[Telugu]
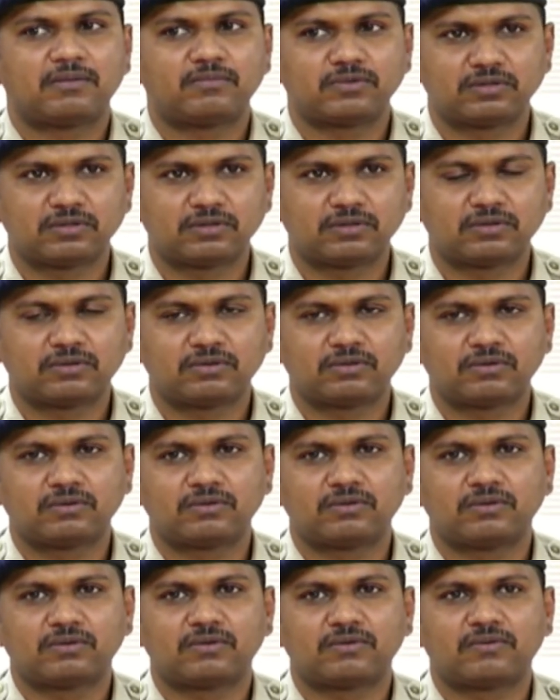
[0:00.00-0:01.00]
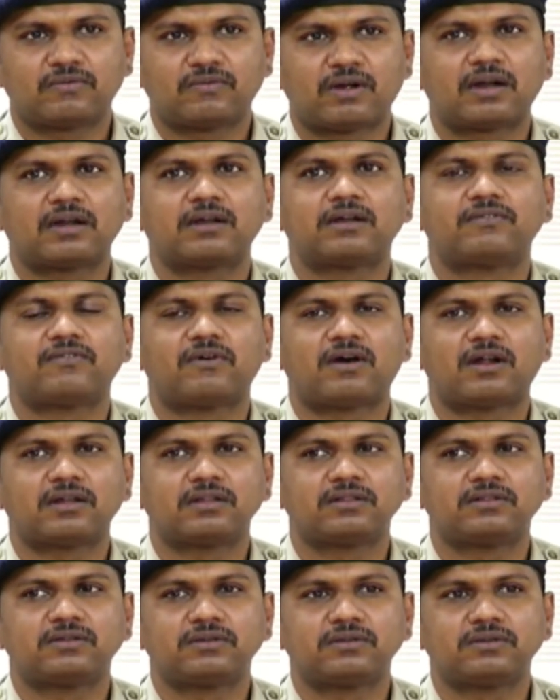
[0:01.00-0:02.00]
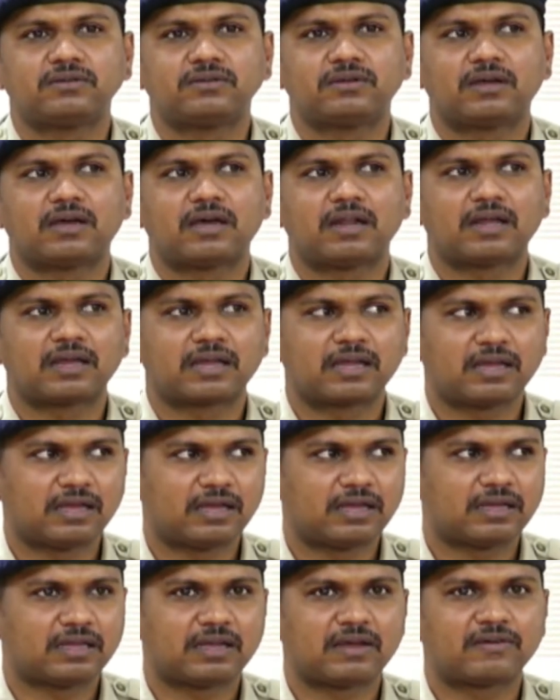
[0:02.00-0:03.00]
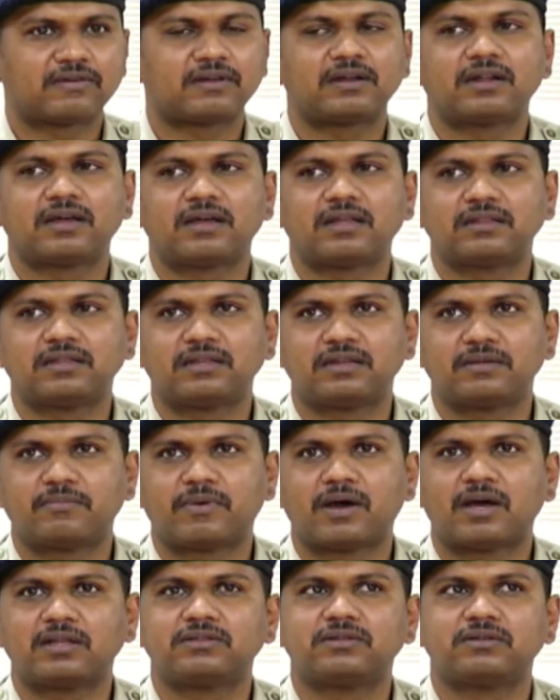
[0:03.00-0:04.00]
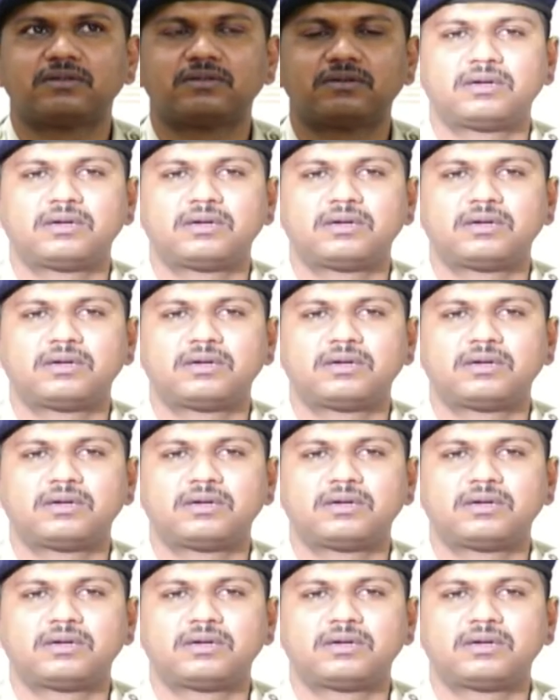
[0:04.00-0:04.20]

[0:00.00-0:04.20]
ముందు వాడ వాడద్దు అలాగే ఎవరైనా దీనికి బాధ్యులు